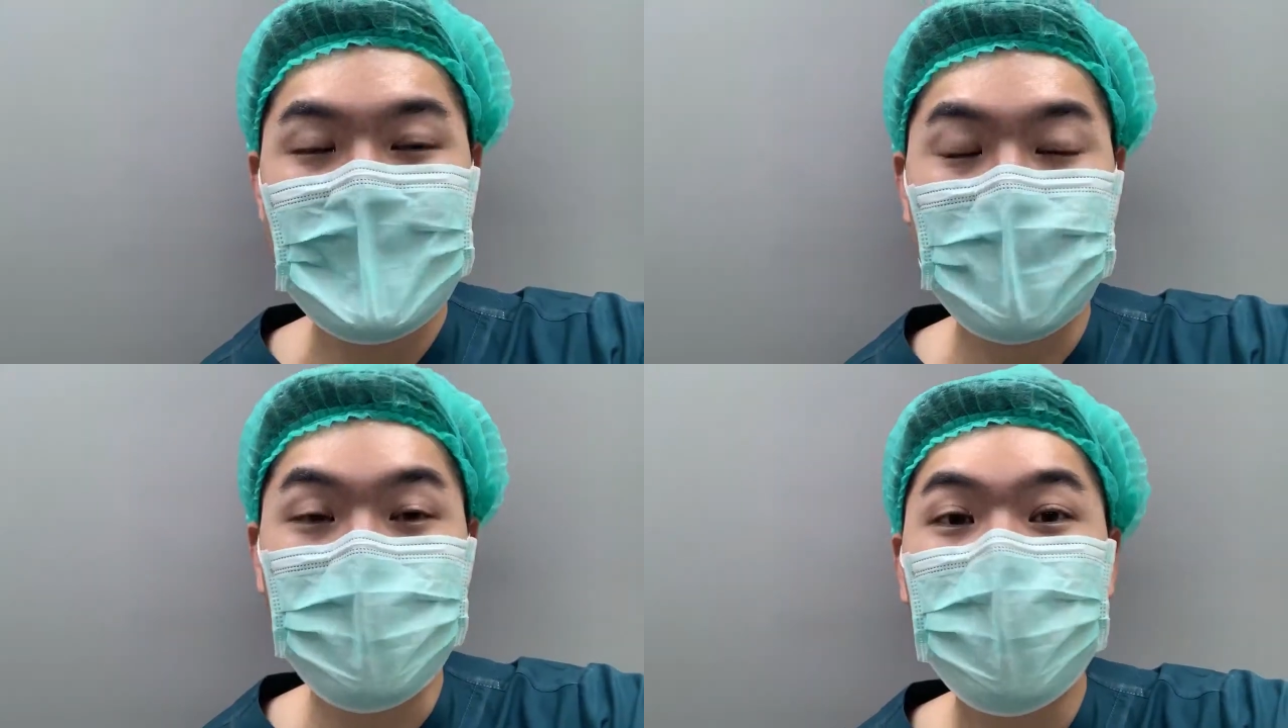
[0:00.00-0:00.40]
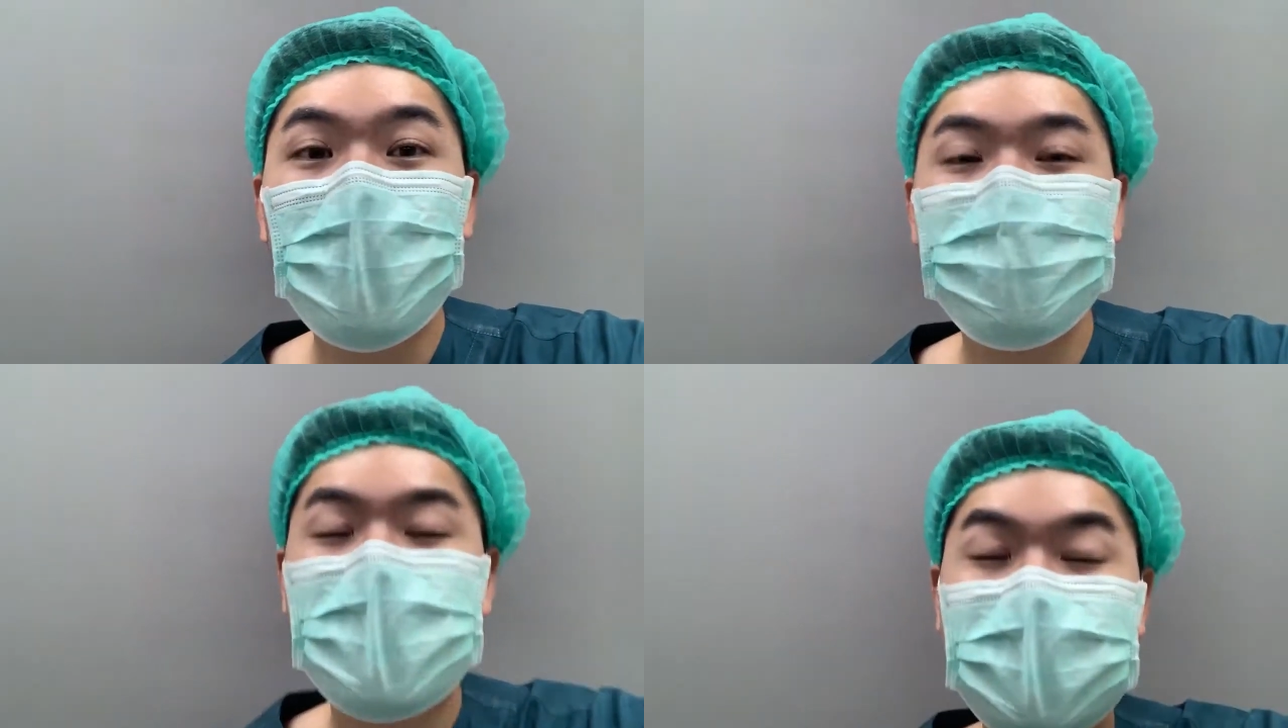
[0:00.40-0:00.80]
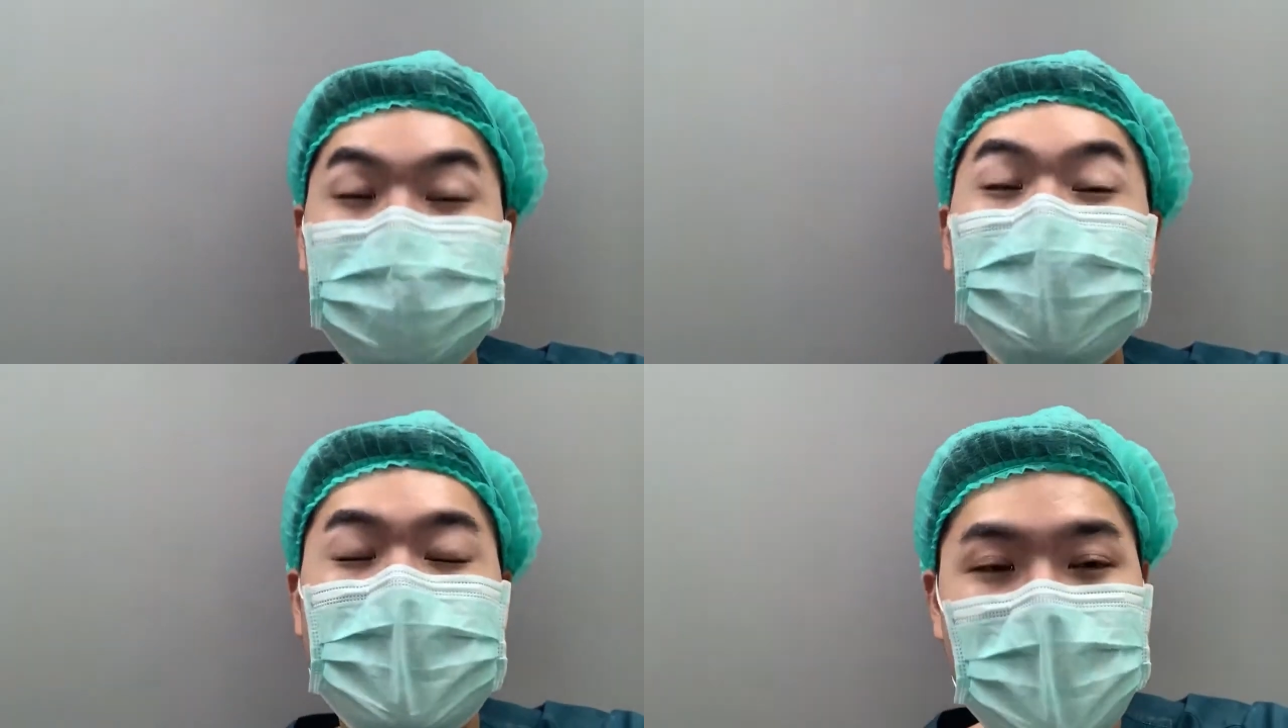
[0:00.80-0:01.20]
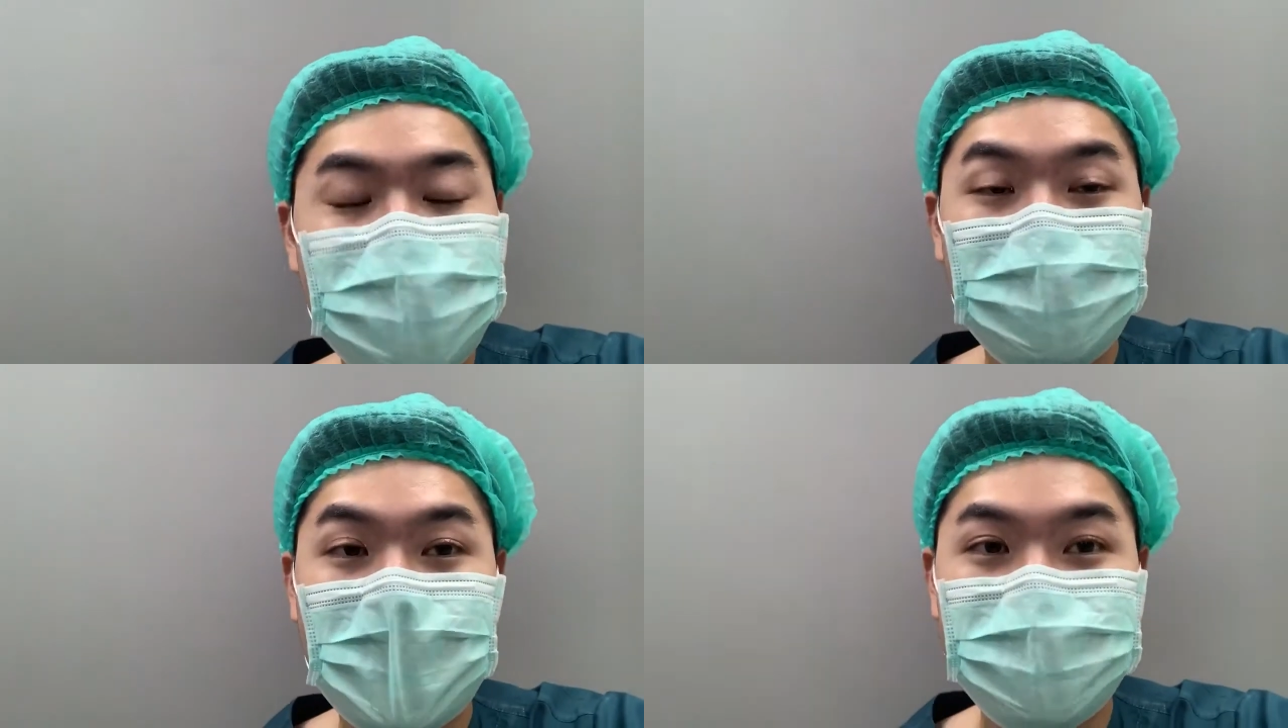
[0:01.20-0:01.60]
ขอบคุณทุกคนมากเลยครับที่ติดตาม
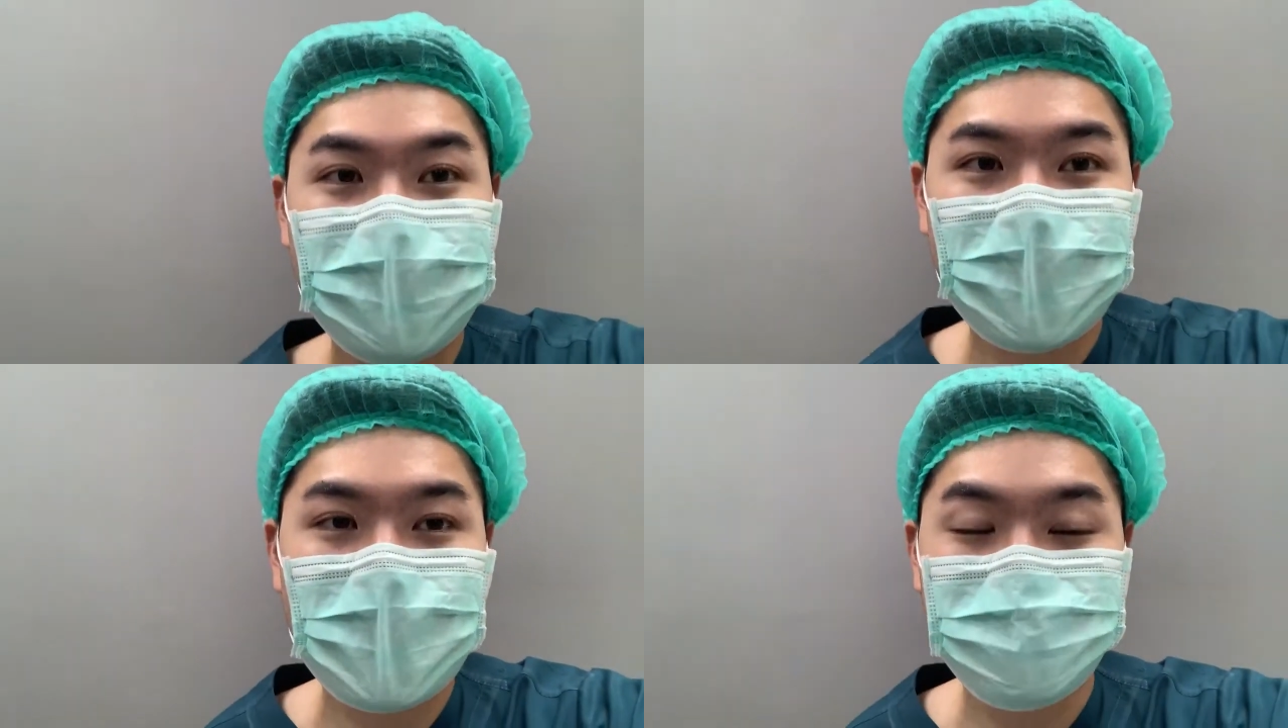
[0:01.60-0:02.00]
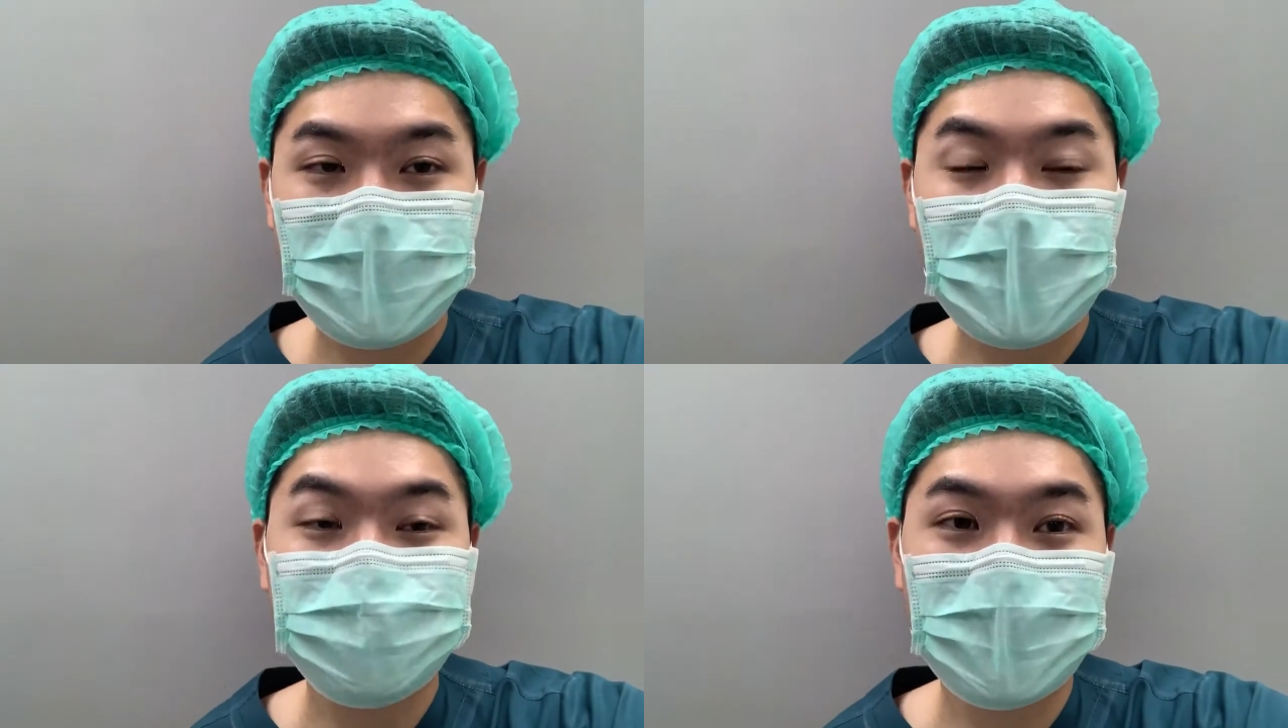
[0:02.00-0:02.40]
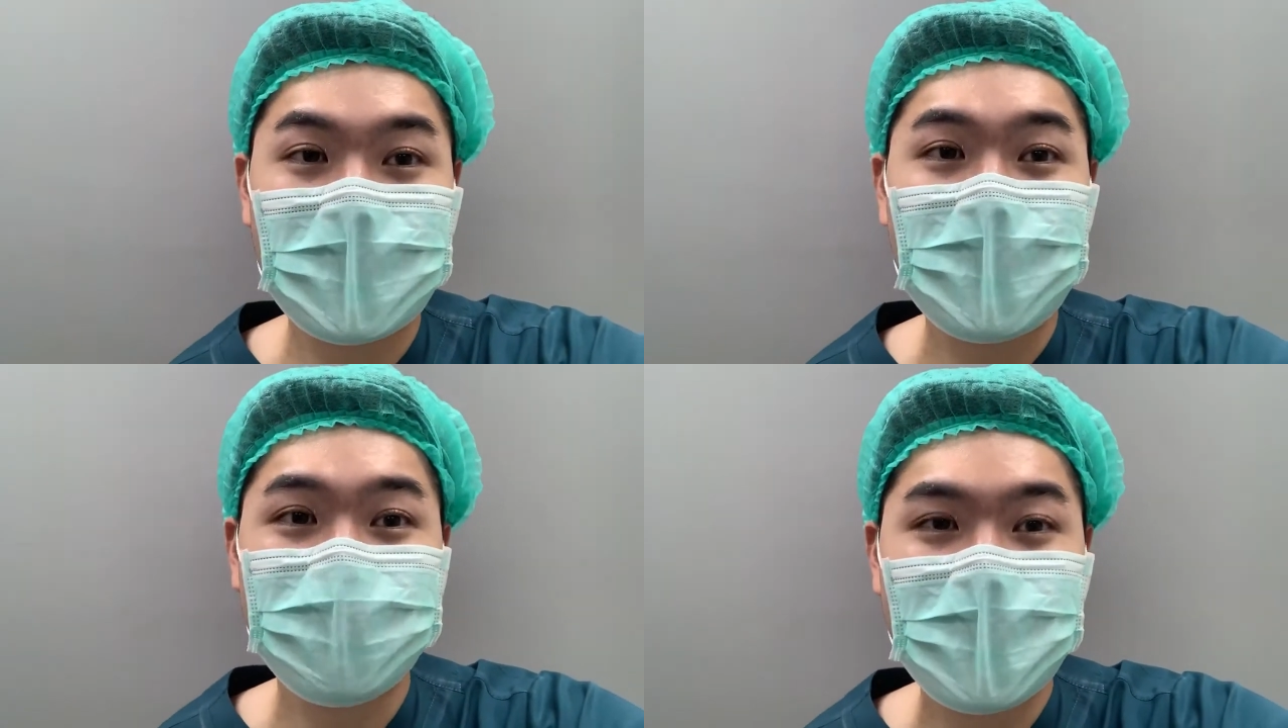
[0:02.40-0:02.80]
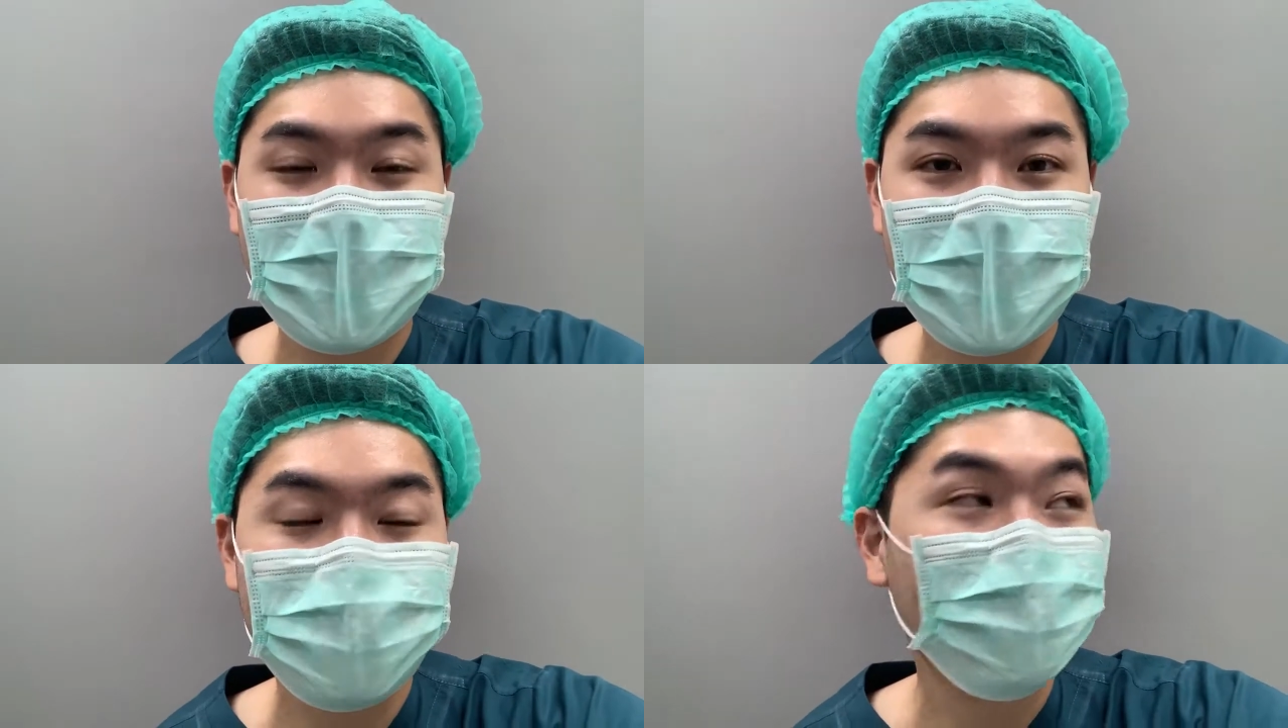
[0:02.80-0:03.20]
ในไลฟ์นี้นะครับและเราเจอกันไลฟ์หน้า
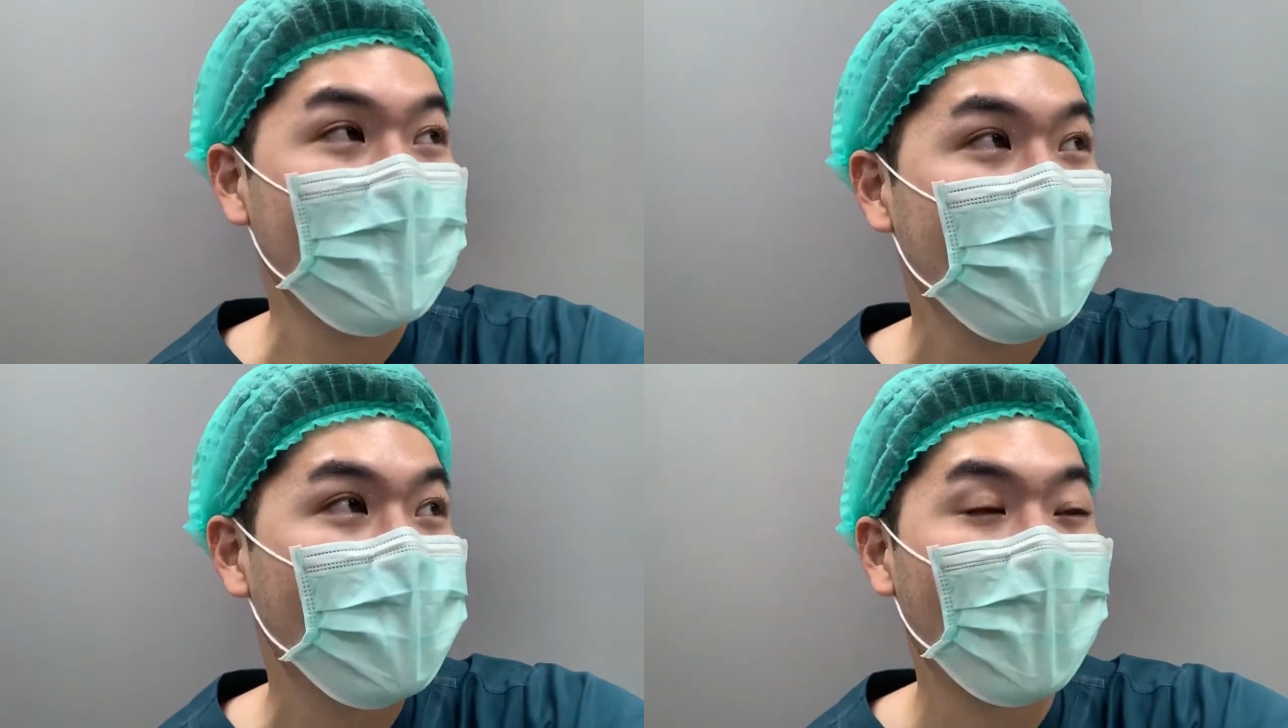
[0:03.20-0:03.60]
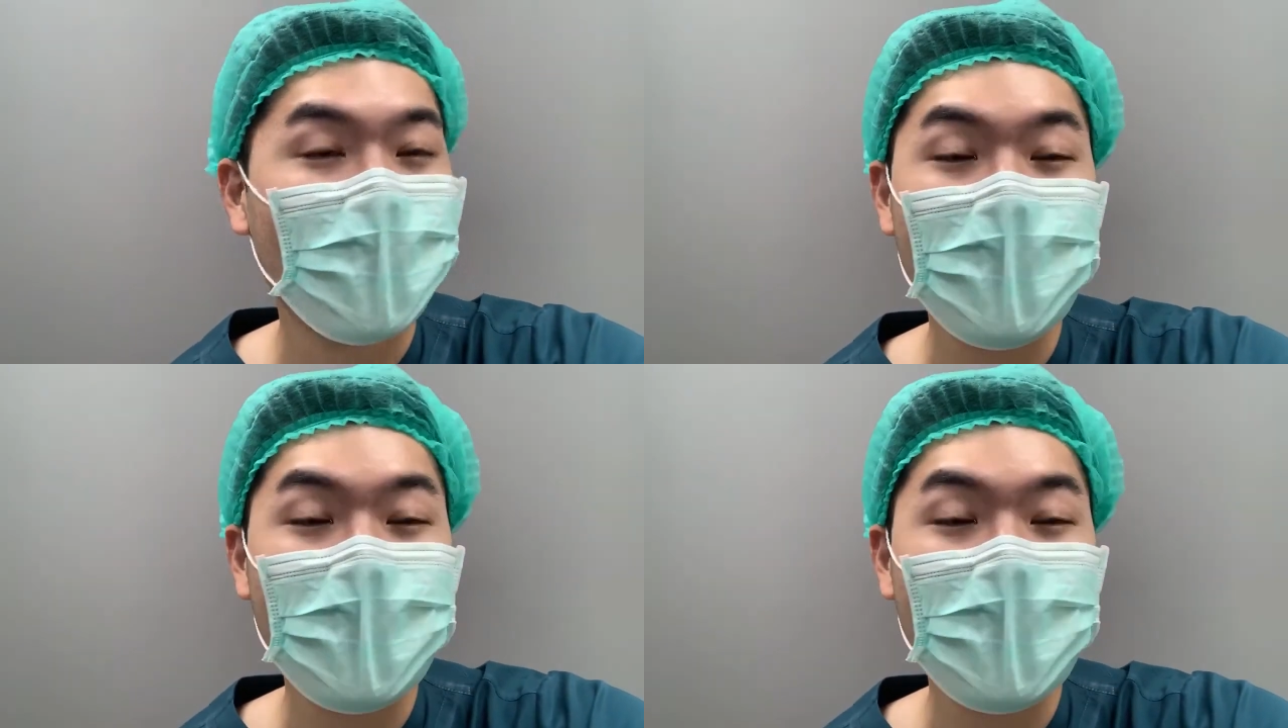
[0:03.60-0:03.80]
นะครับวันนี้ขอ